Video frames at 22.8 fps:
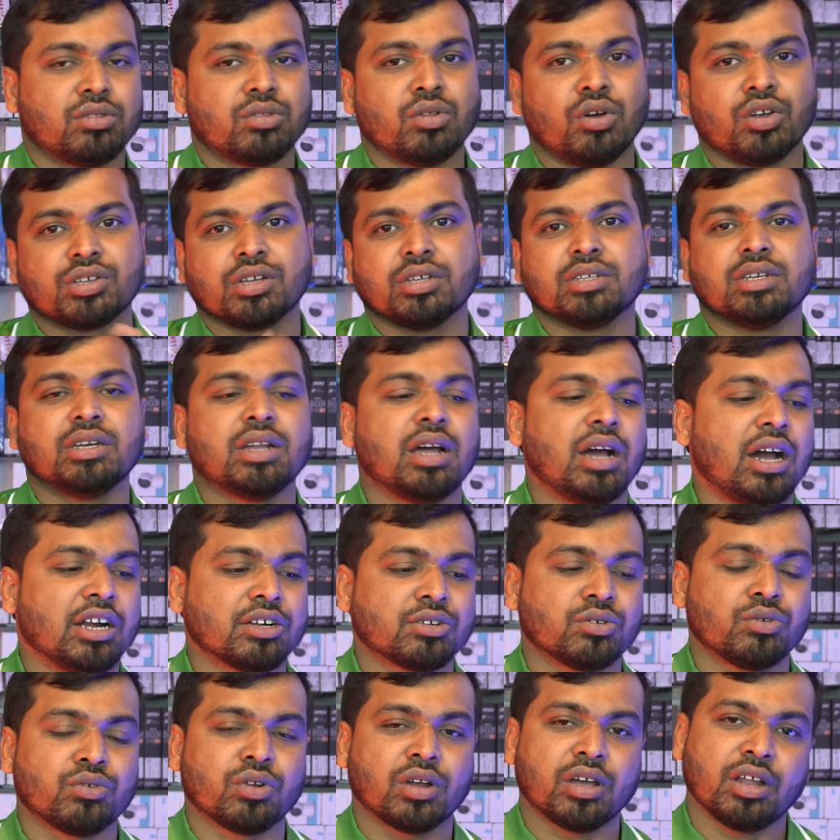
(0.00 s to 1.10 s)
দশ হাজার
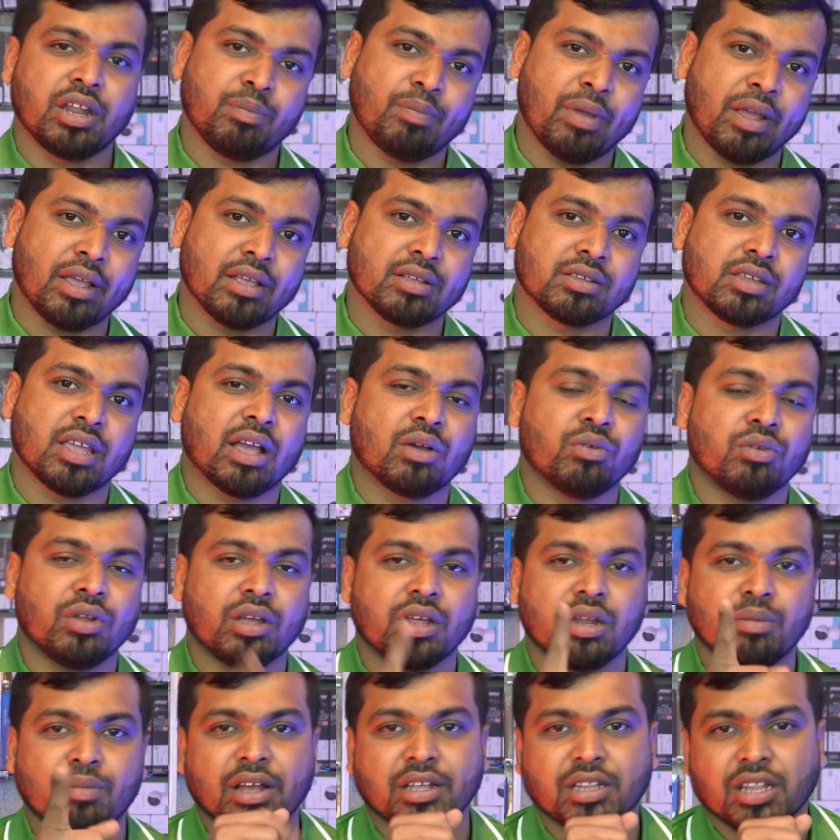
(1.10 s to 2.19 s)
আটশো টাকার এই প্যাকেজটা এখন
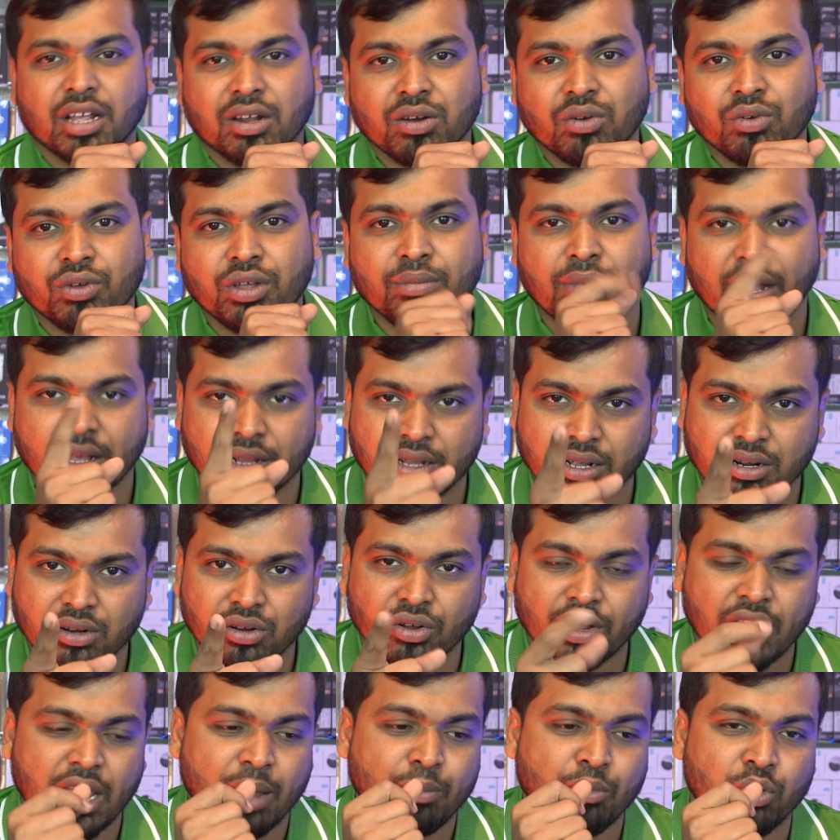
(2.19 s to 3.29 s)
এখানে বাকি থাকলো কি বাকি থাকলো
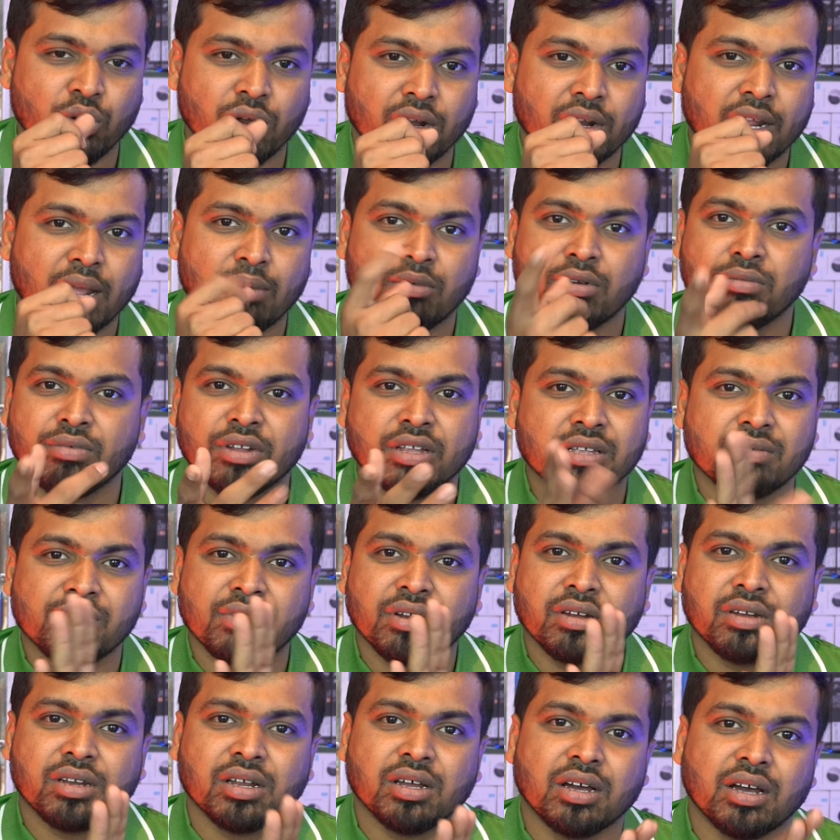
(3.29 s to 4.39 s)
কেবল ক্যাবল
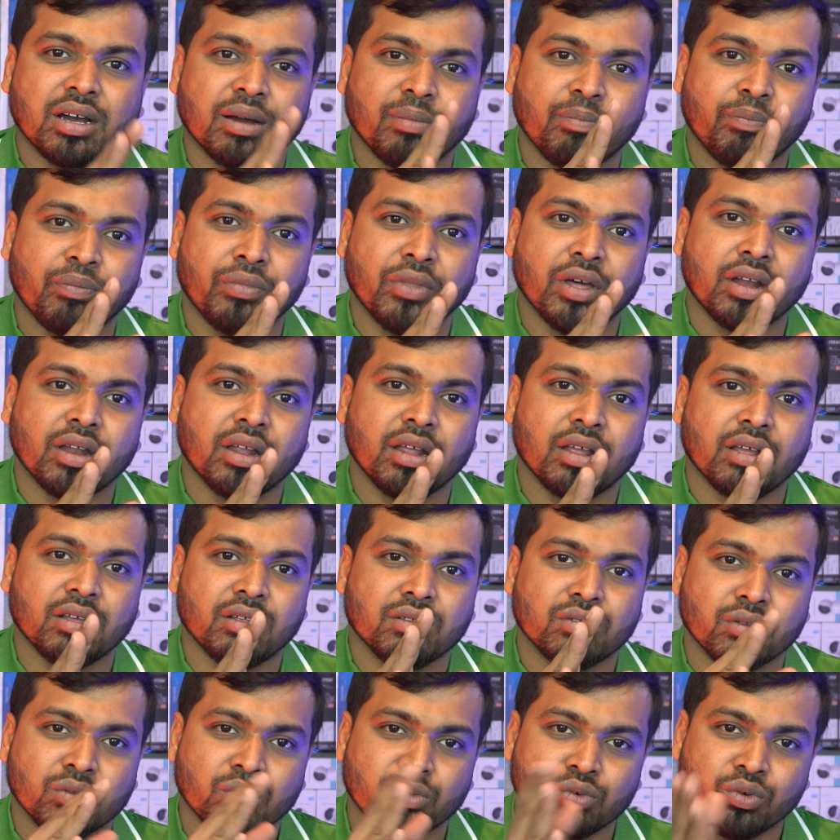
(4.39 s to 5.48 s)
ম্যানেজমেন্টটা আপনার
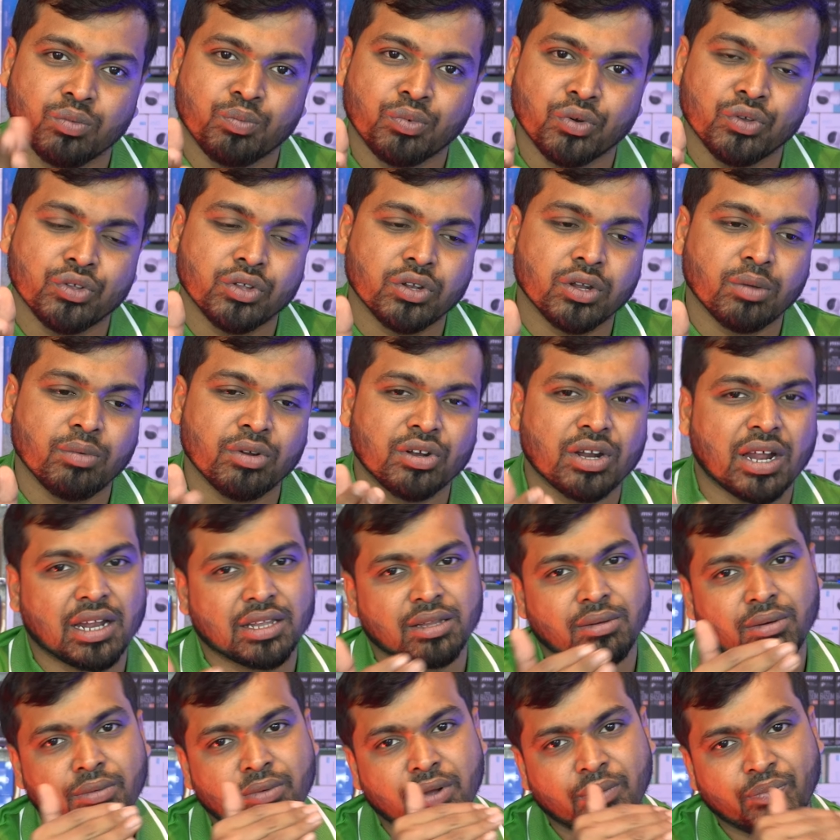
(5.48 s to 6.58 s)
যতটুকু প্রয়োজন হবে এটা
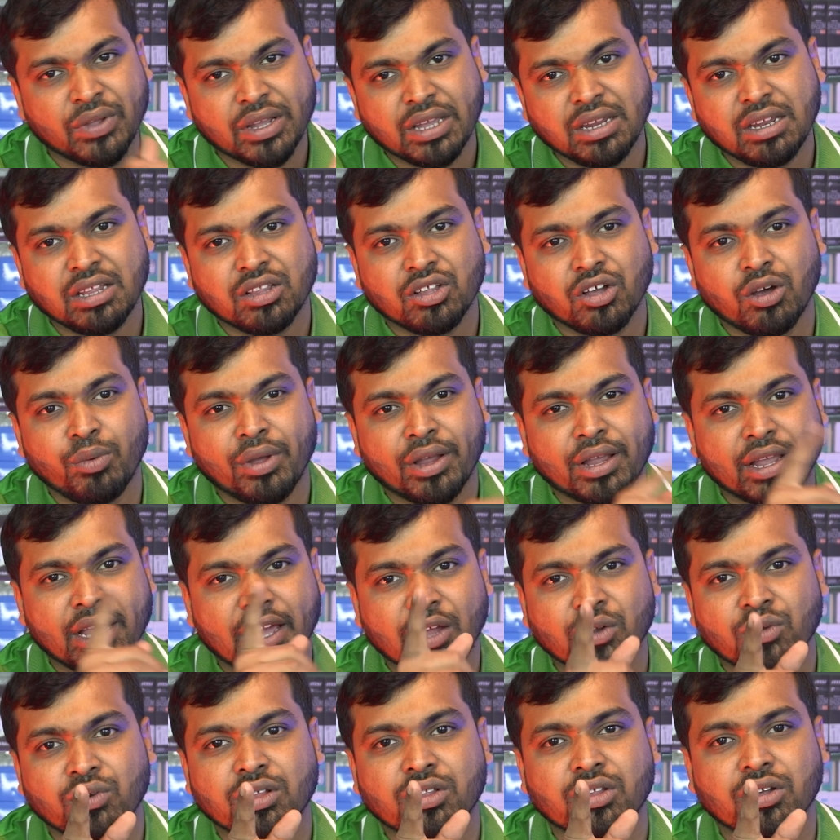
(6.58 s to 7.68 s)
আলাদাভাবে আপনাকে নিতে হবে
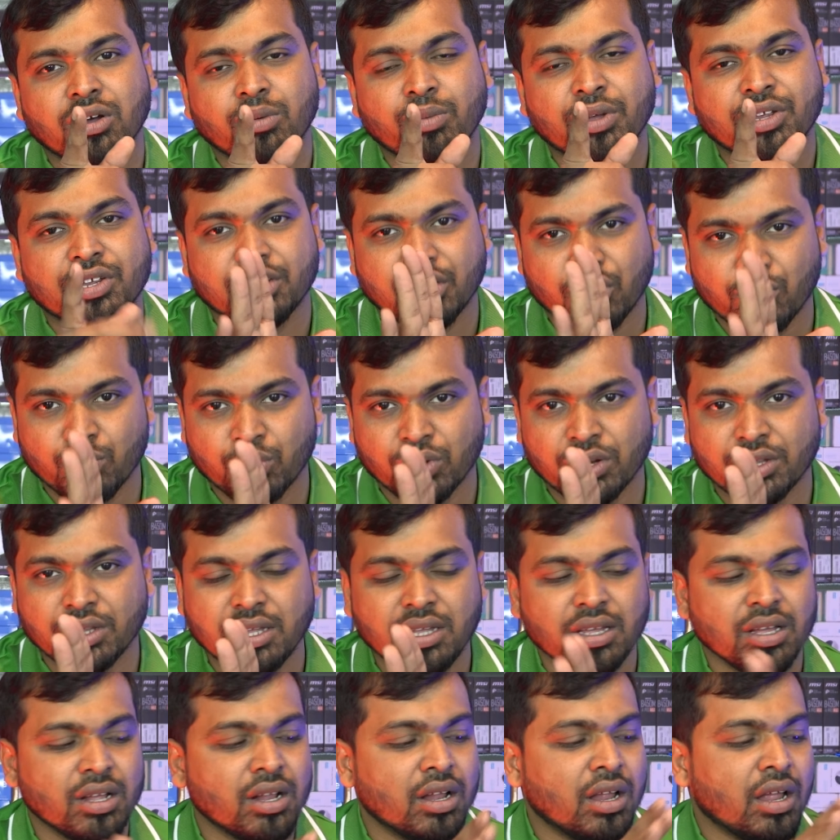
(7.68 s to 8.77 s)
কেন নিতে হবে সেটাও বলে দিই